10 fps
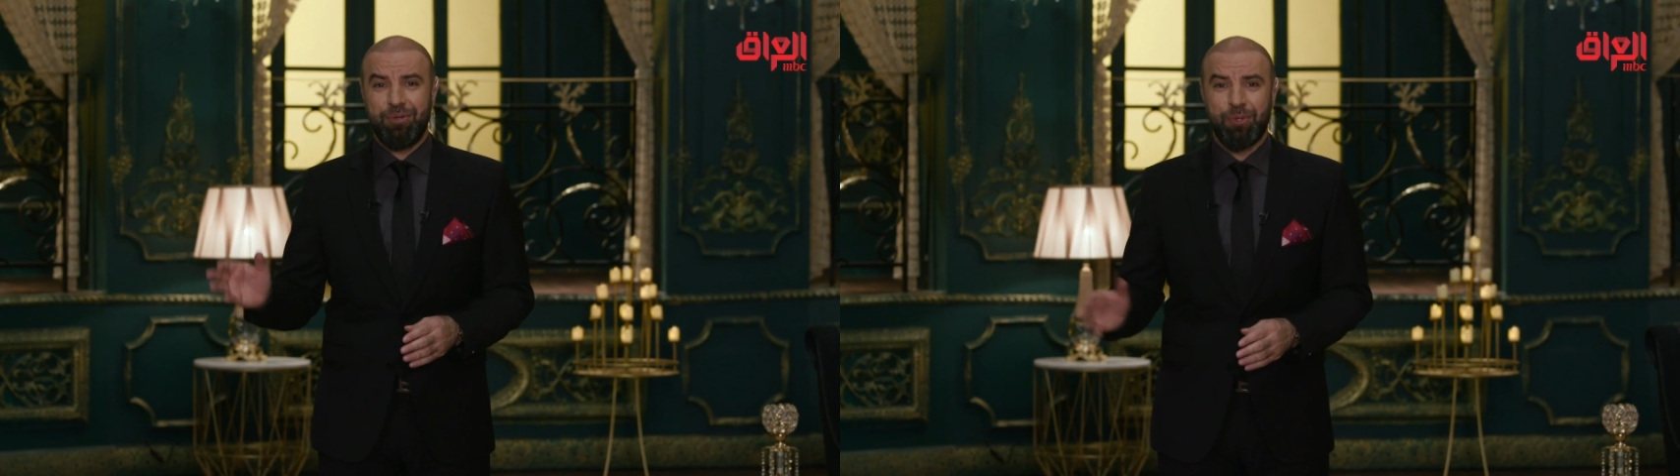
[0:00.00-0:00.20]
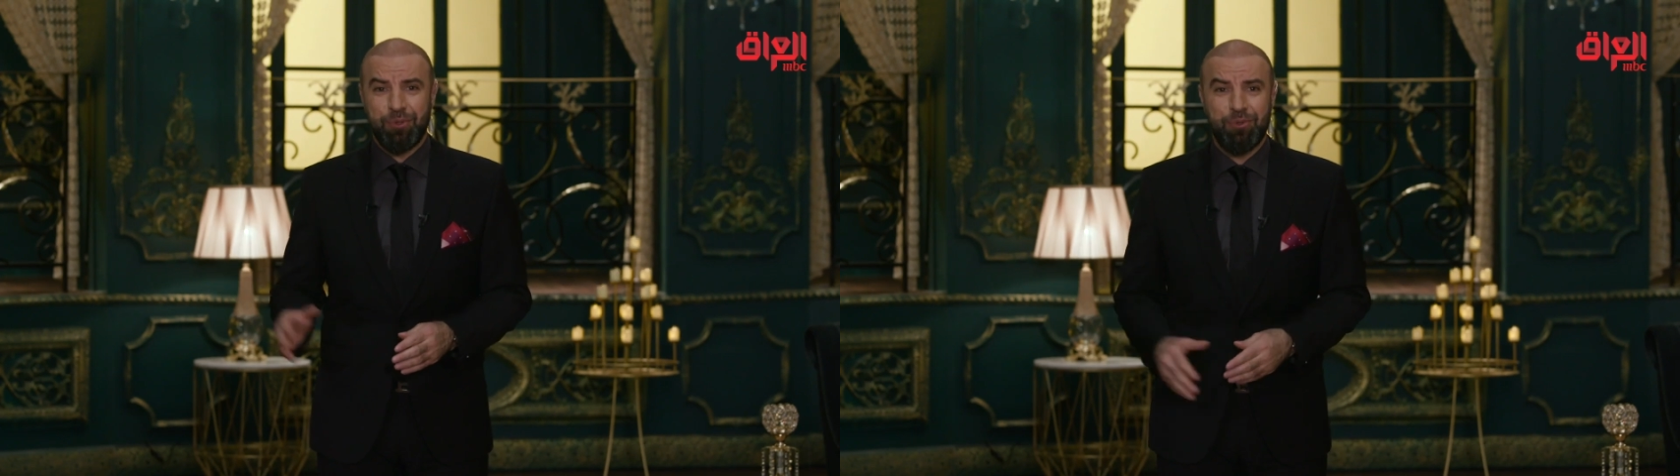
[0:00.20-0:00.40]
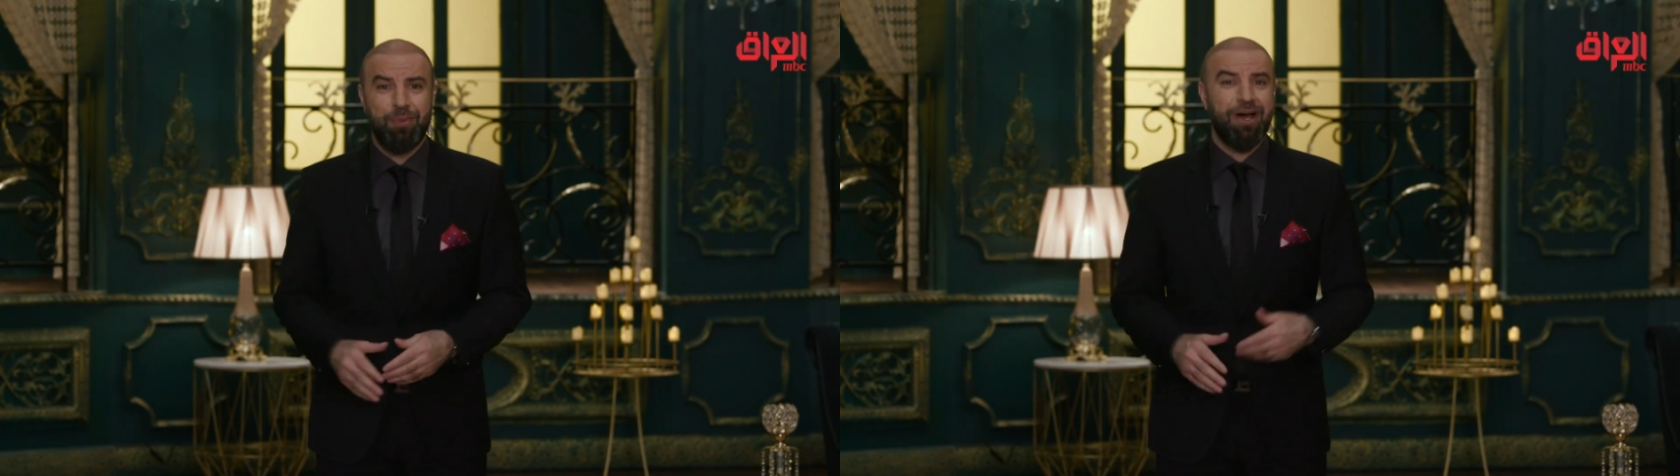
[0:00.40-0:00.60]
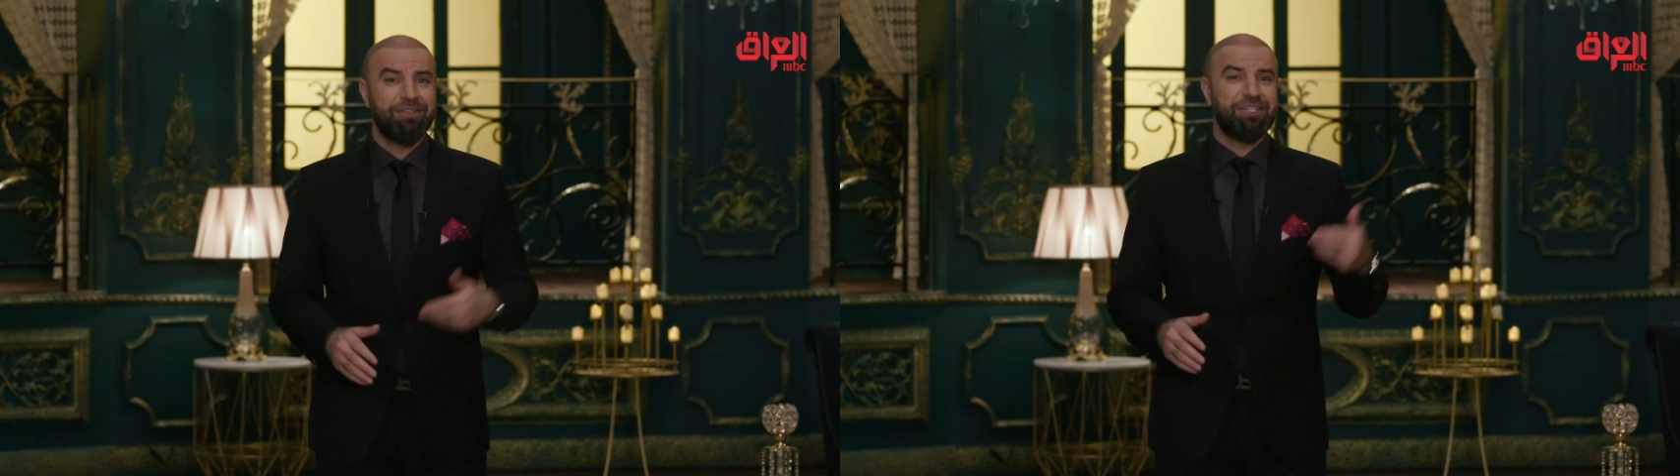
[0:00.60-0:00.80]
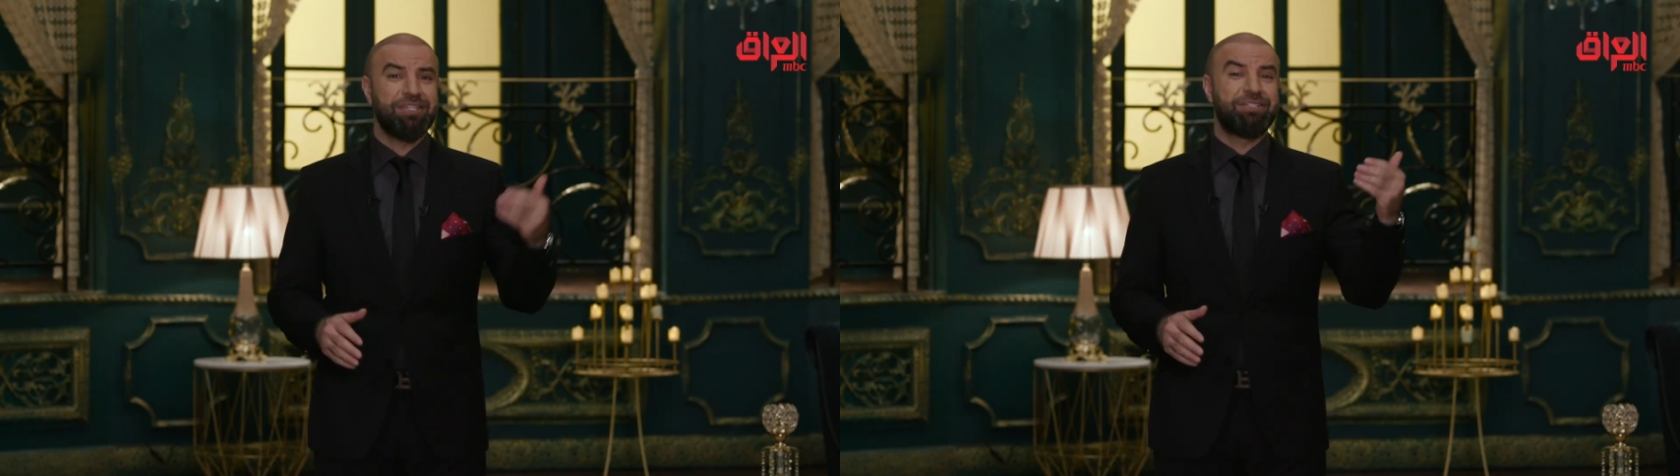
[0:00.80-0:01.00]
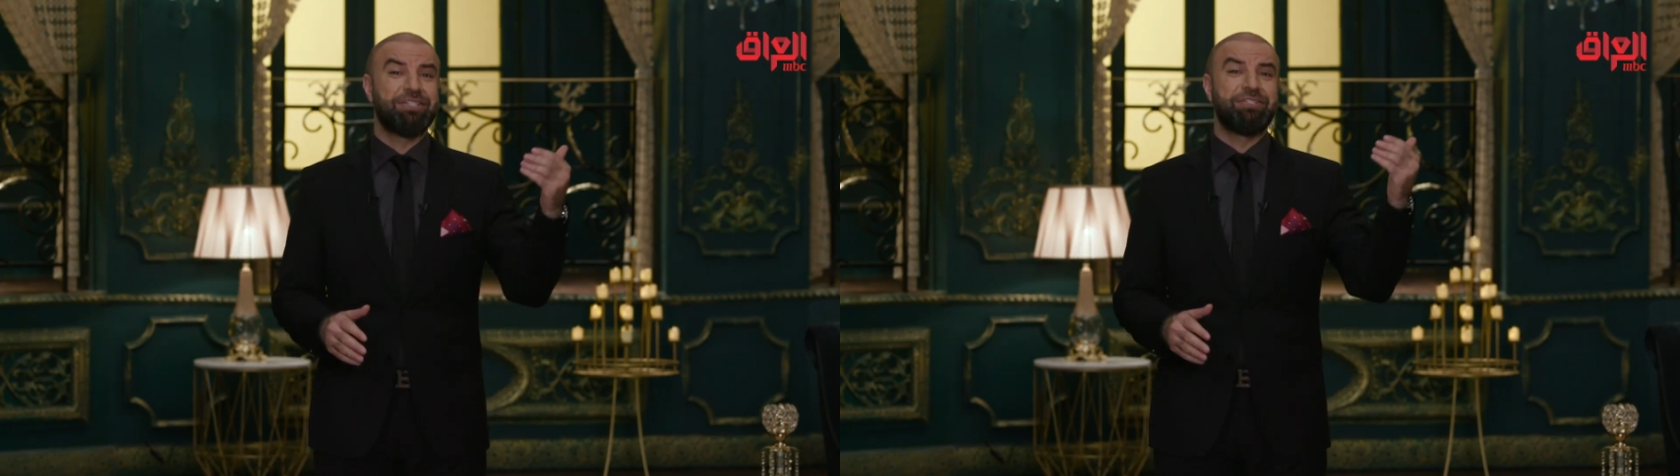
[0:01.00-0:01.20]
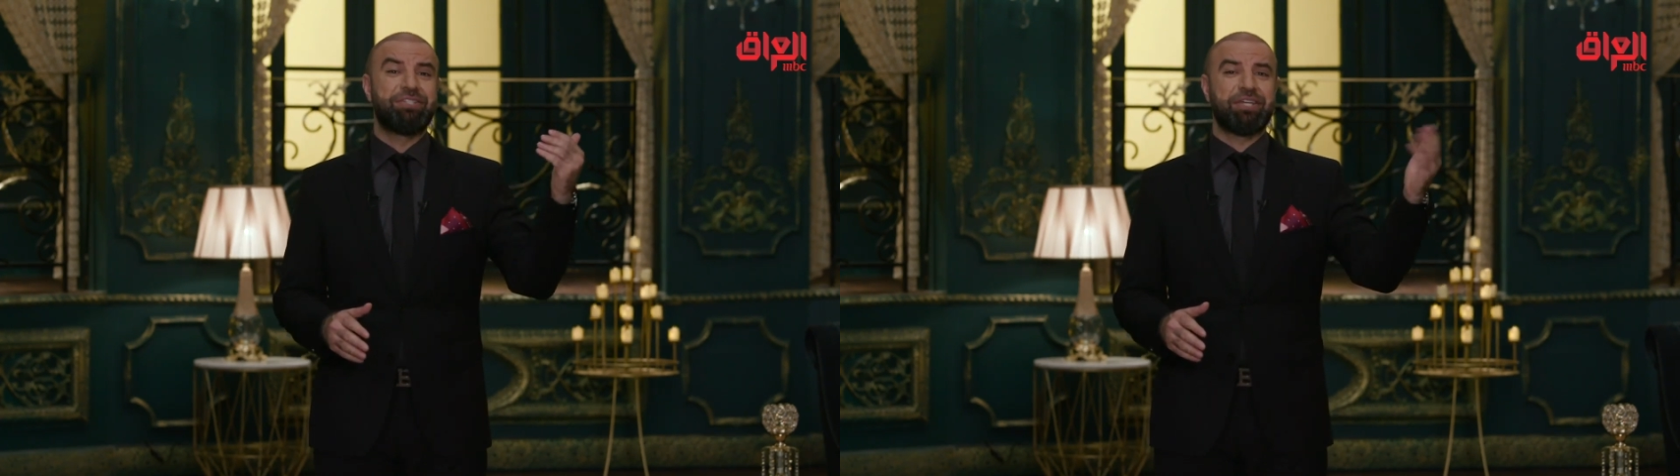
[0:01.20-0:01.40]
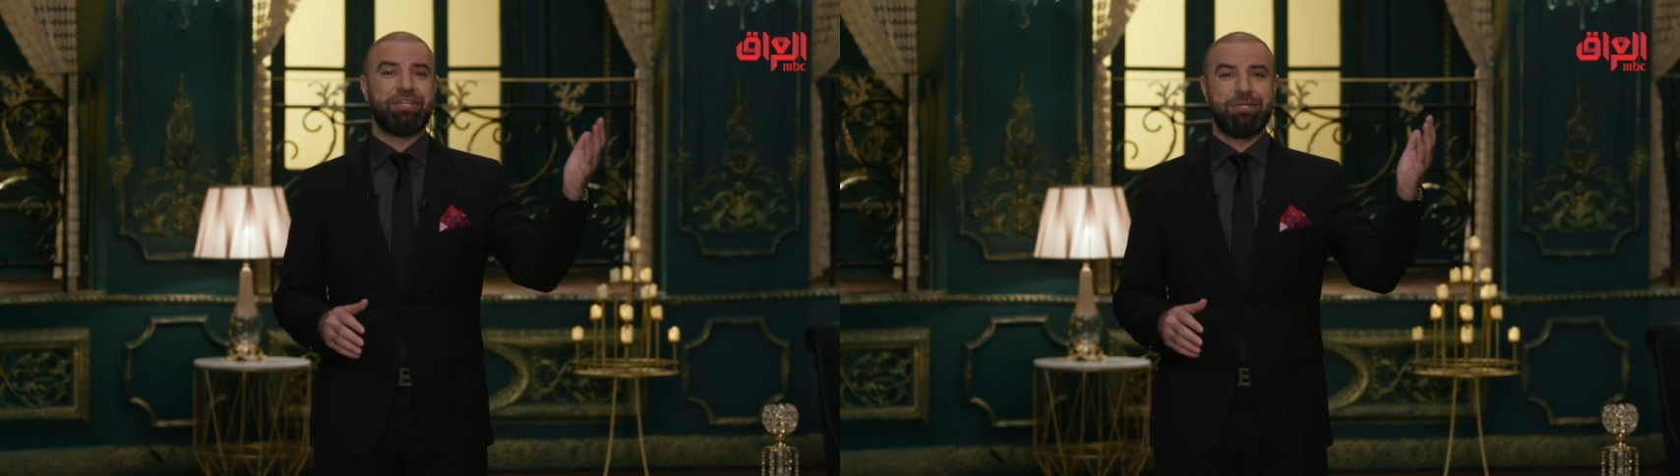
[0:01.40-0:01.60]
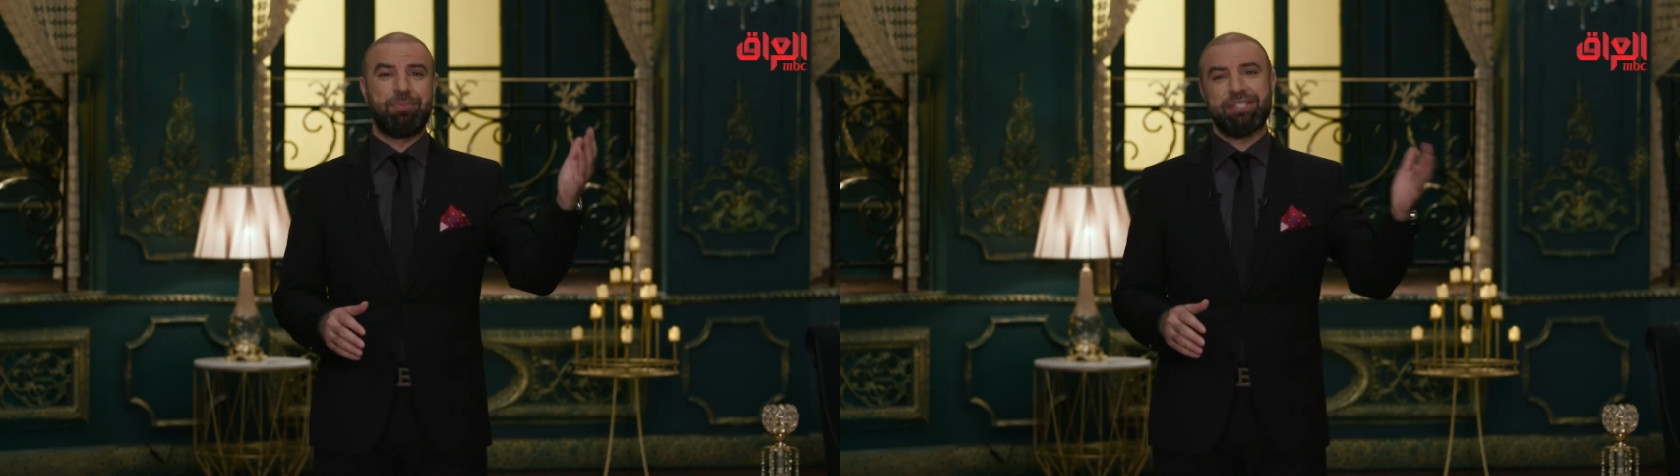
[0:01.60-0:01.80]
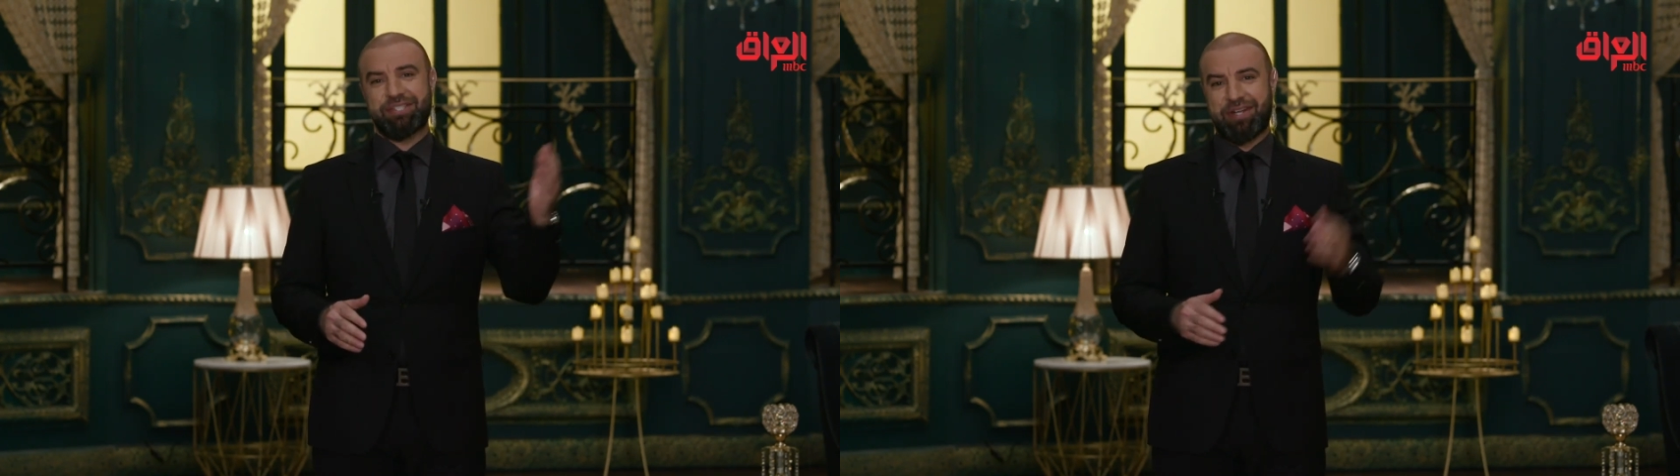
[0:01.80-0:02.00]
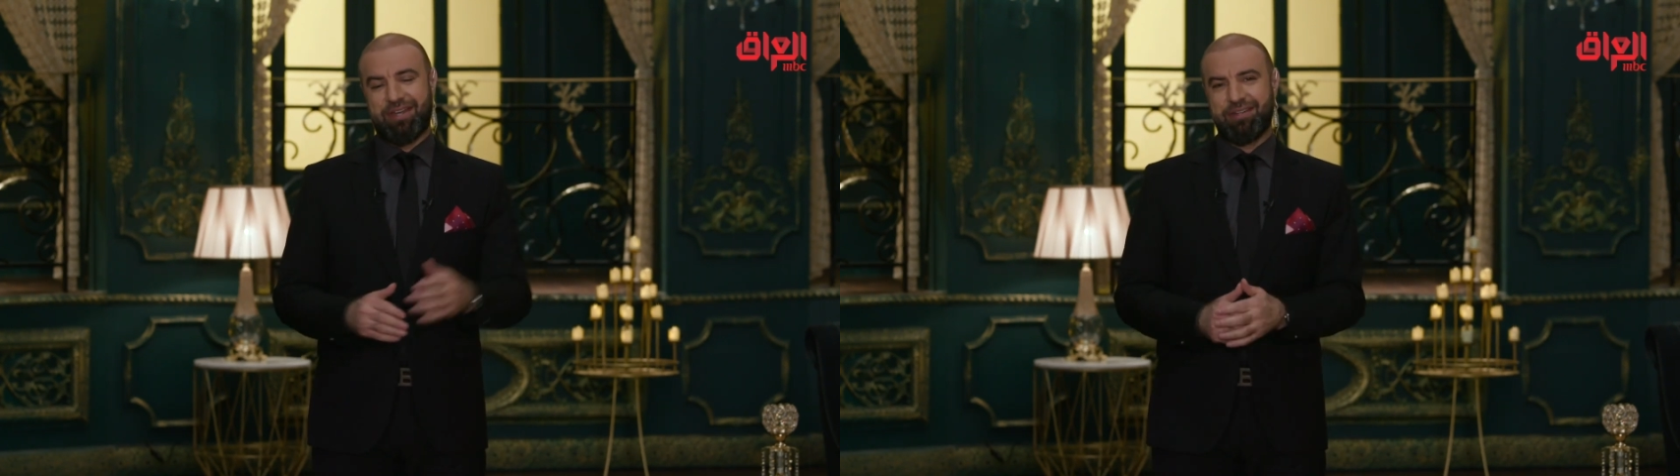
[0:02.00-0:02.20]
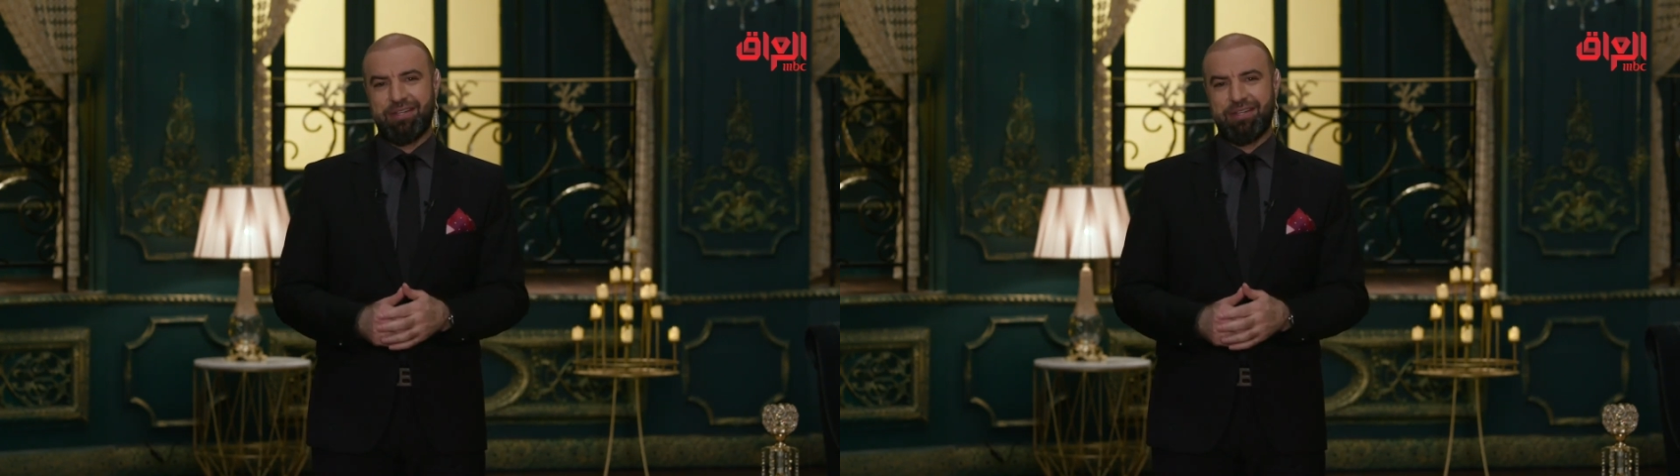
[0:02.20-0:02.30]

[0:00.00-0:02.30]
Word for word: بالرمادي تنتخي البصرة